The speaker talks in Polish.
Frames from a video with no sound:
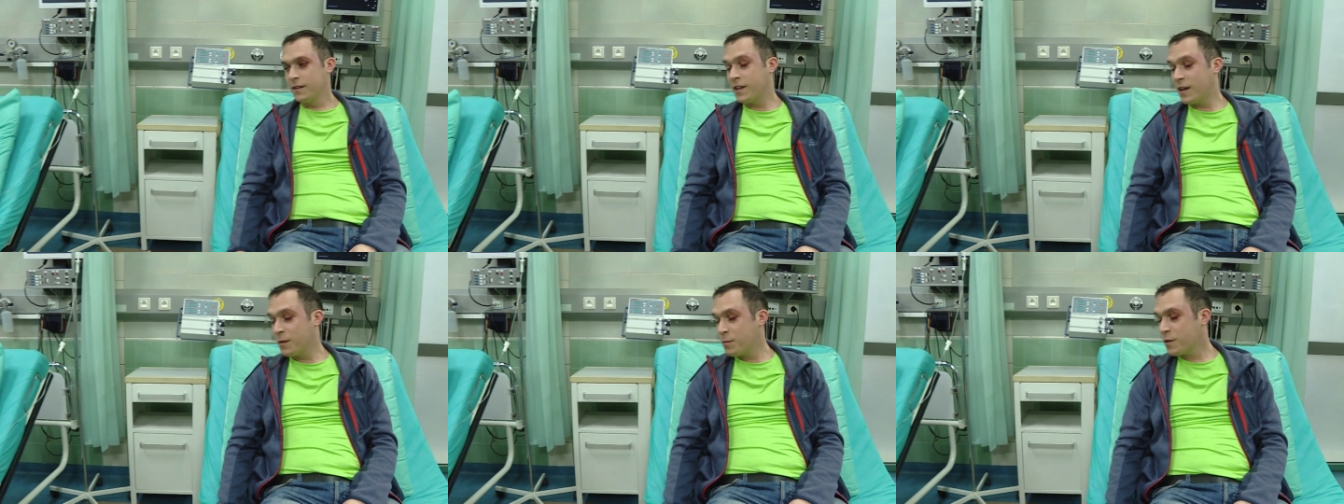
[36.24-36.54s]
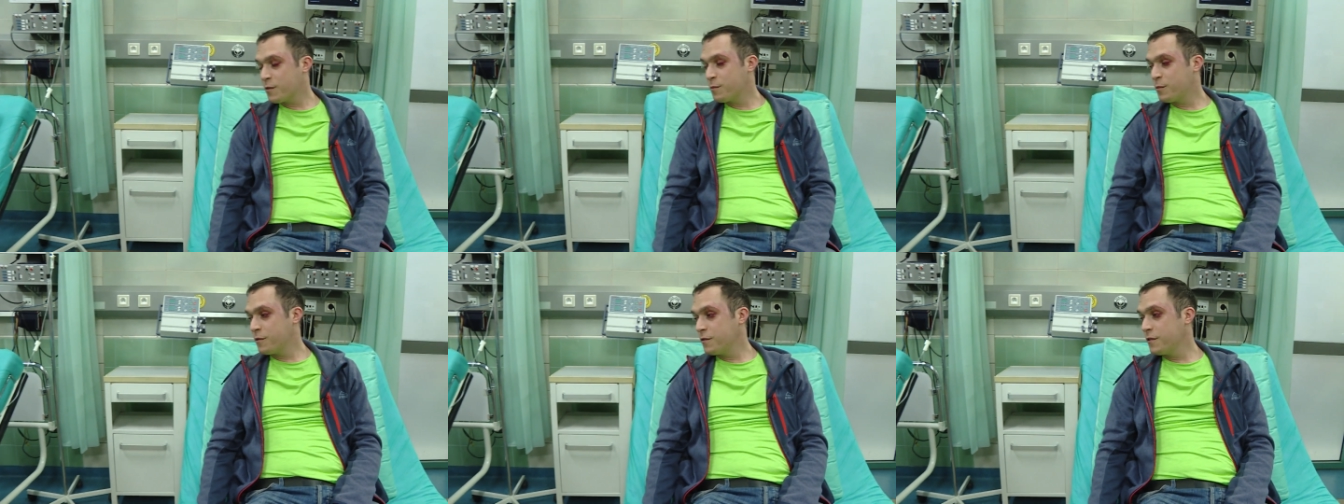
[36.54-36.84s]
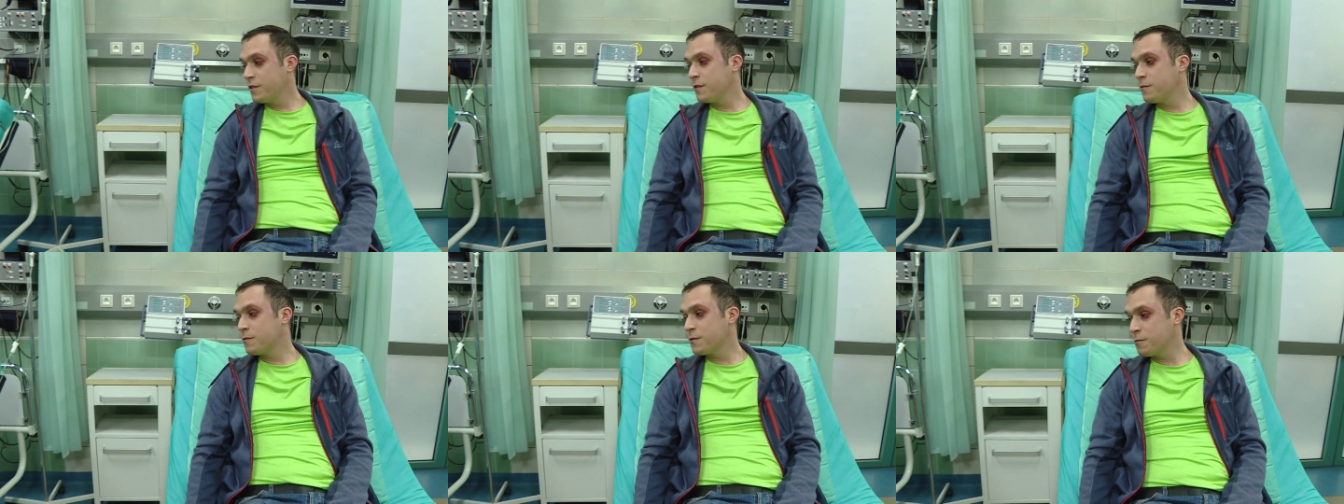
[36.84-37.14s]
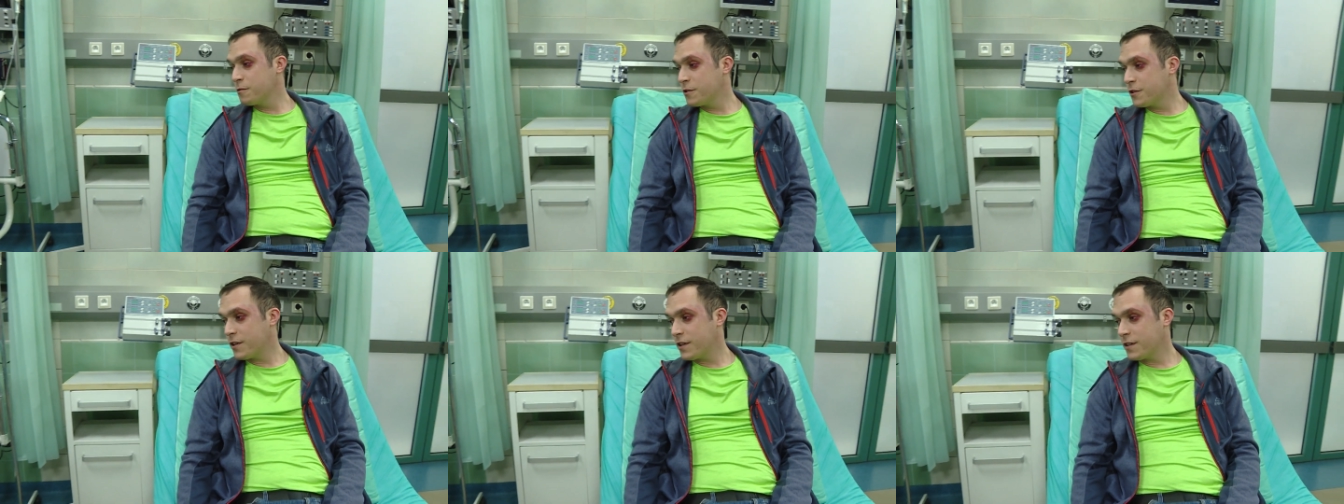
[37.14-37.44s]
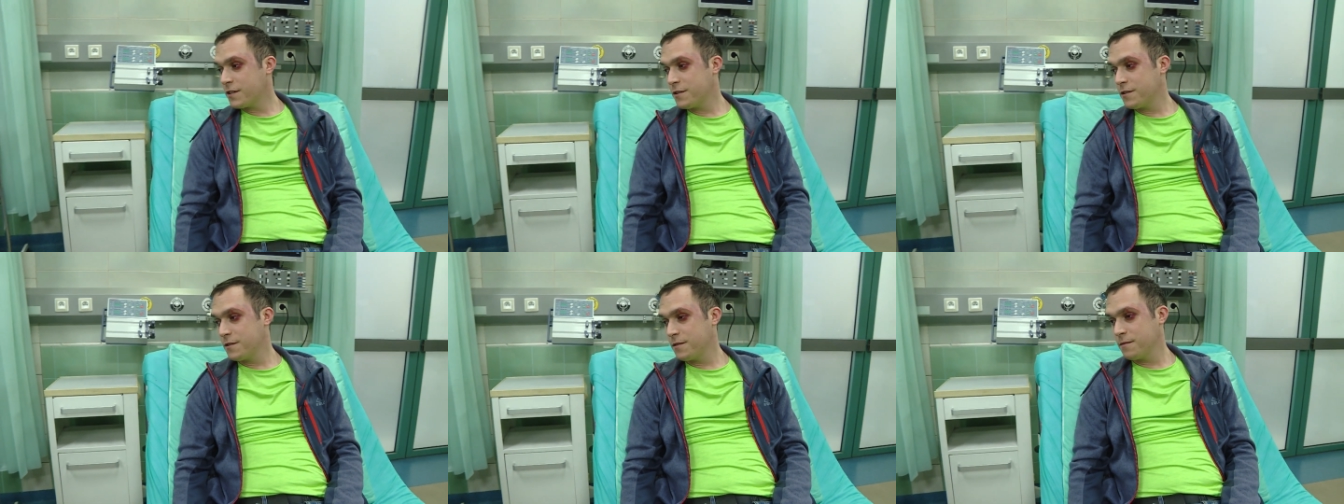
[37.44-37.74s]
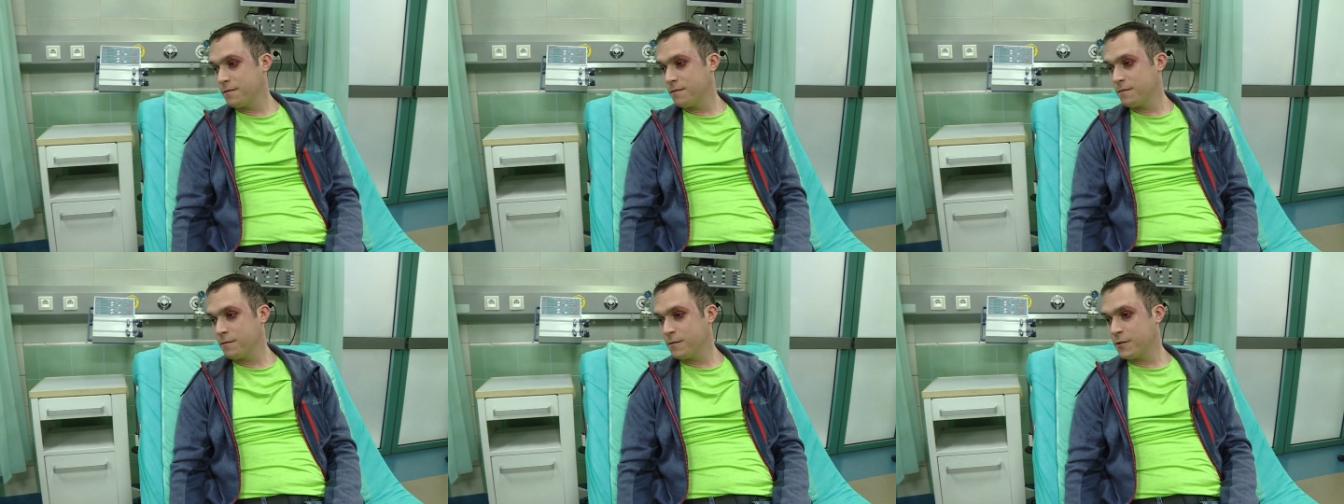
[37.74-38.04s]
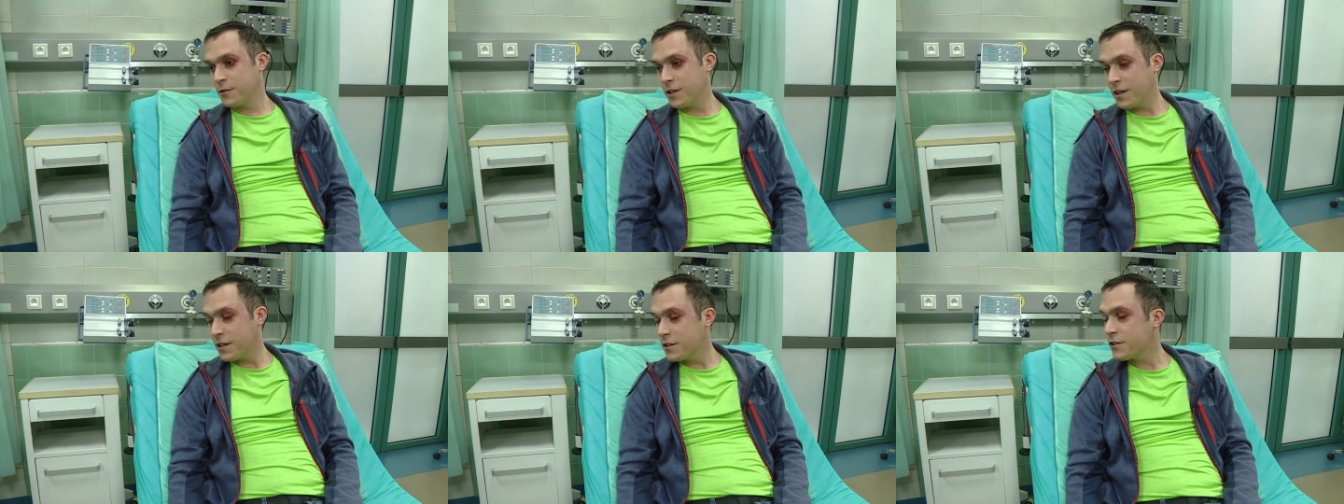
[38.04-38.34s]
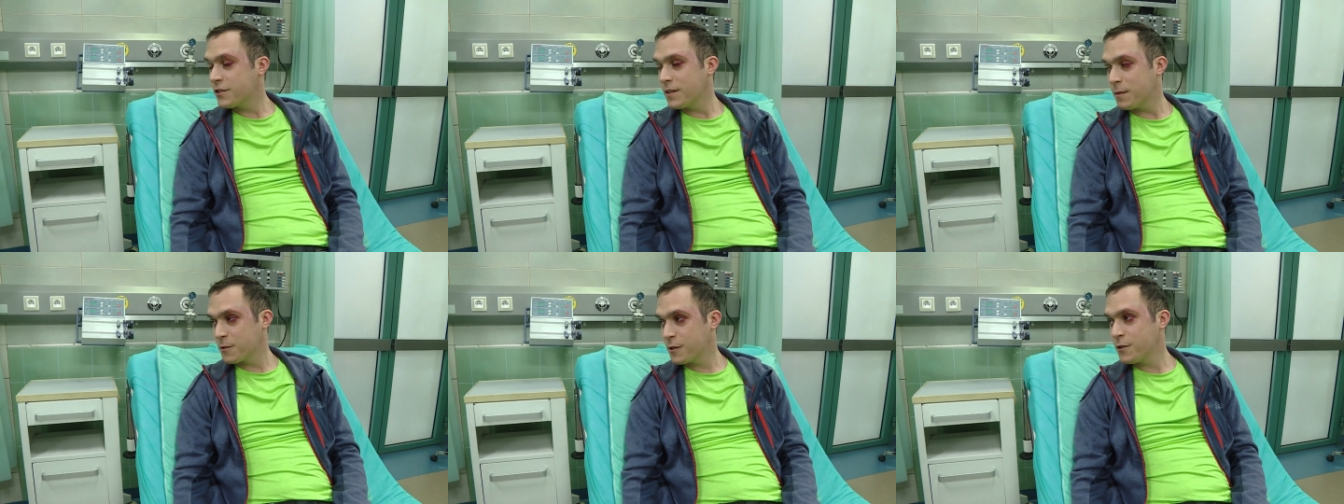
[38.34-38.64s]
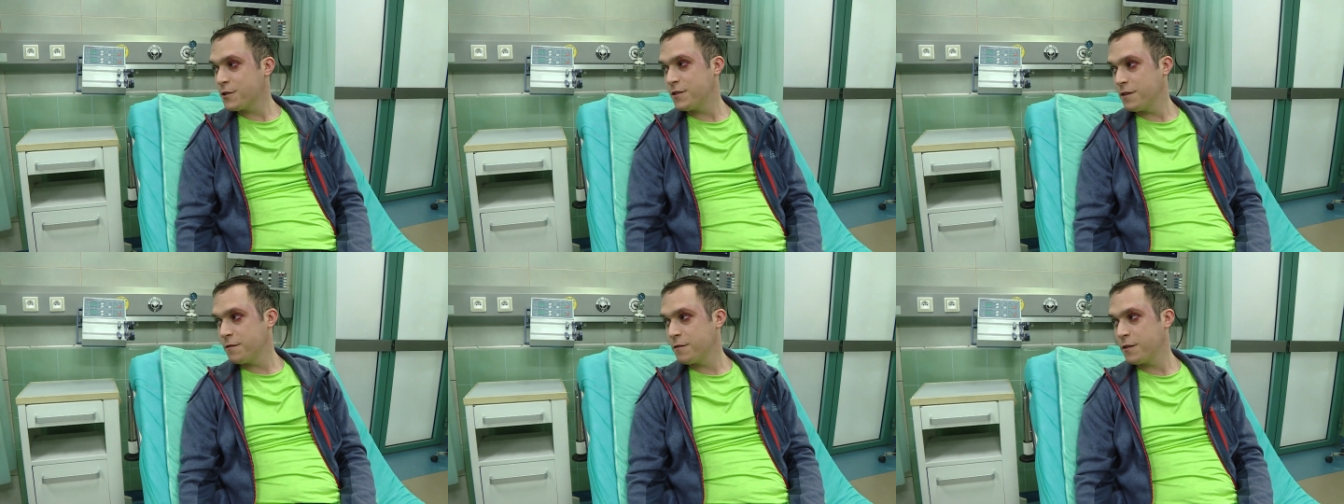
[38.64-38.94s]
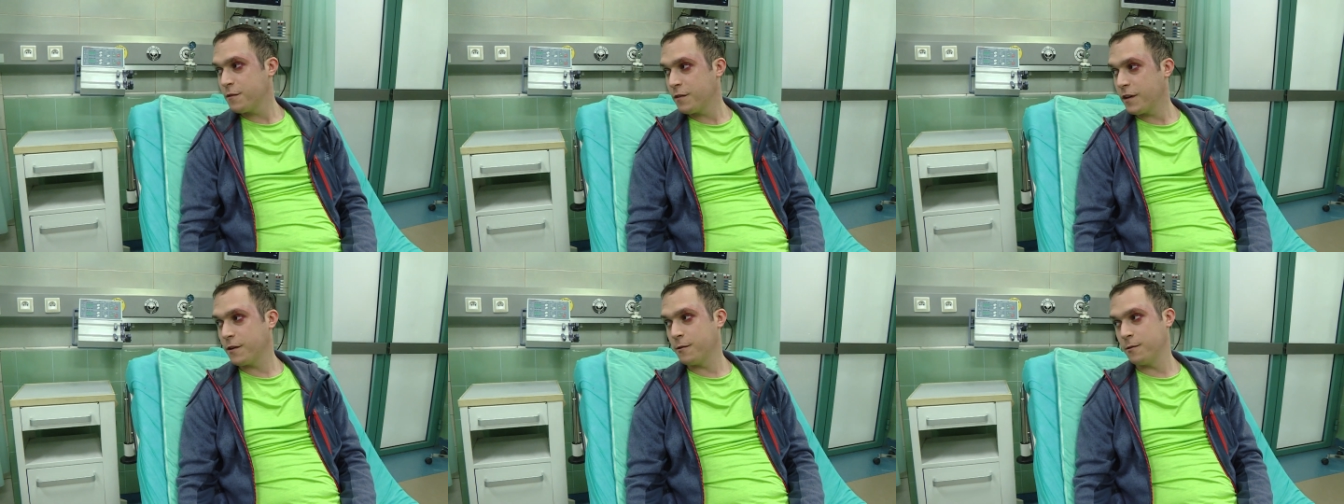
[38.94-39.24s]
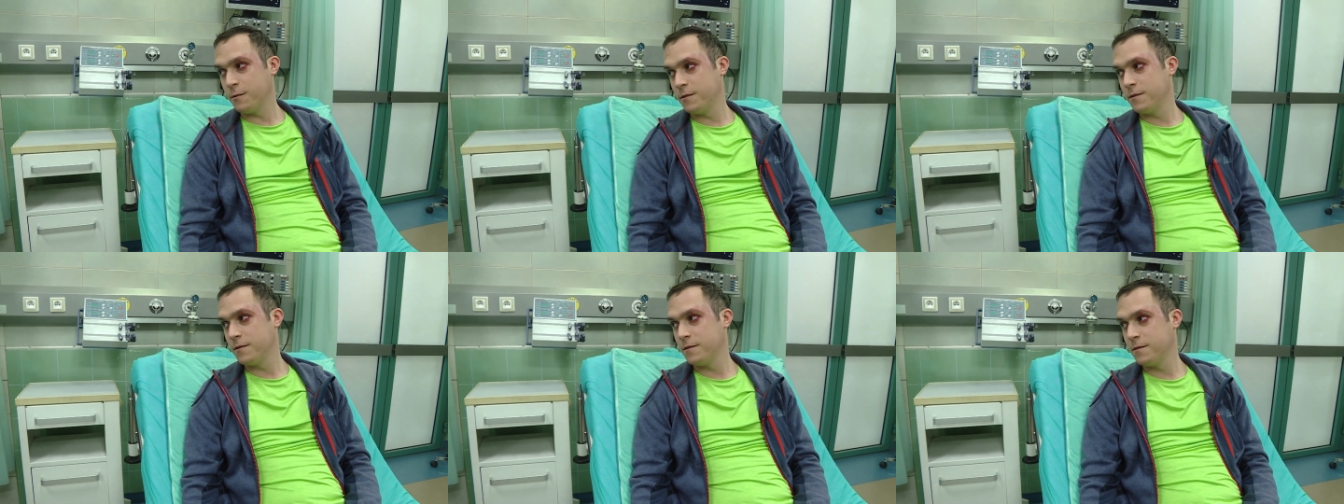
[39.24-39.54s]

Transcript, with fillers: Najpierw powinny usłyszeć, że jedziesz tam z gościem w ich wieku.